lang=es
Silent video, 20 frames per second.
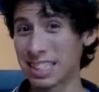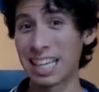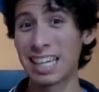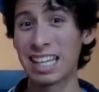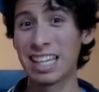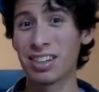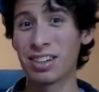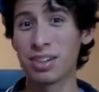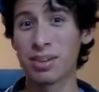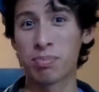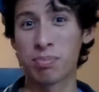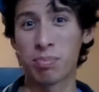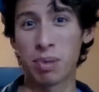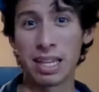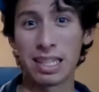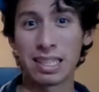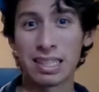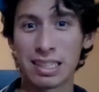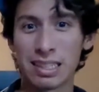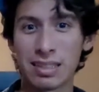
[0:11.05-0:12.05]
salido
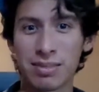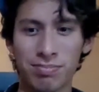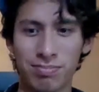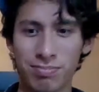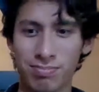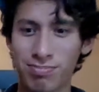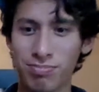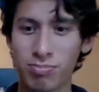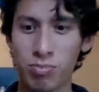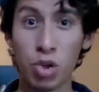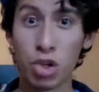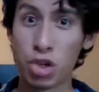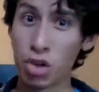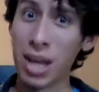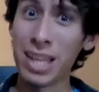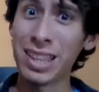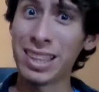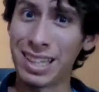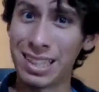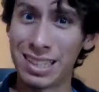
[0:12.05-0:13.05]
pues mucho
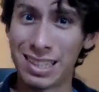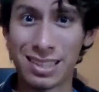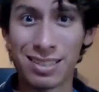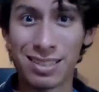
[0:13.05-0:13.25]
antes.